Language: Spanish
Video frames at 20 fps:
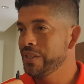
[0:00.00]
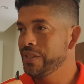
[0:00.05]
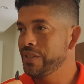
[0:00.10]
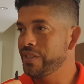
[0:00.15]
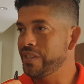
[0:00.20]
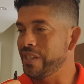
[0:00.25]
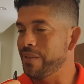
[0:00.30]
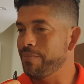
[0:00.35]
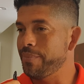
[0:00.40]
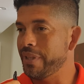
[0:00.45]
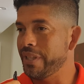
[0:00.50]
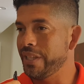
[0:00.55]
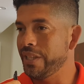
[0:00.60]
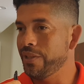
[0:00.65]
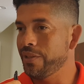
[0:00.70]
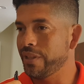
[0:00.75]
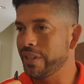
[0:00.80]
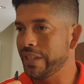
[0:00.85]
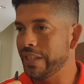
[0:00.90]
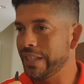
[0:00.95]
Siempre
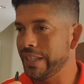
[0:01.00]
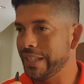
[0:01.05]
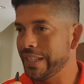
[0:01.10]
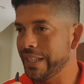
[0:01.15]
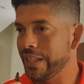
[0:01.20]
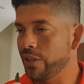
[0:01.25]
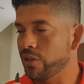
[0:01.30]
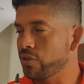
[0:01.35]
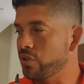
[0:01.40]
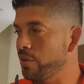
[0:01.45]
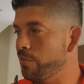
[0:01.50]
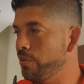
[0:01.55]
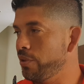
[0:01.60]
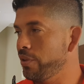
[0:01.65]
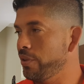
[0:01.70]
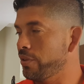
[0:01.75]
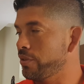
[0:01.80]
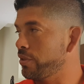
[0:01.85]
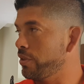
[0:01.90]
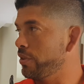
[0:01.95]
digo que, no somos
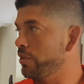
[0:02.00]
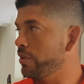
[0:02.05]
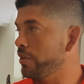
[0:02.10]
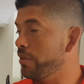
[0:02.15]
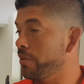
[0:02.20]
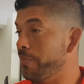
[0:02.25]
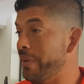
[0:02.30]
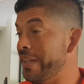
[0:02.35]
nosotros,